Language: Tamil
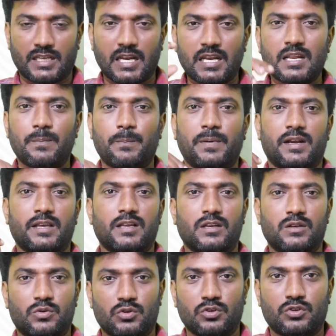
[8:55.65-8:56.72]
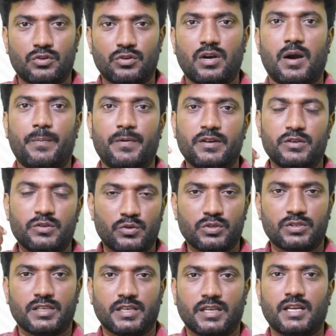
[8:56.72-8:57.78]
நல்ல படங்கள் கொடுக்கணும் அப்படின்னு
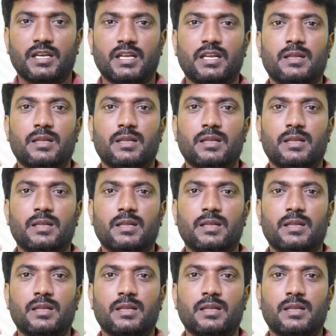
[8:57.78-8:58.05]
யோசிங்க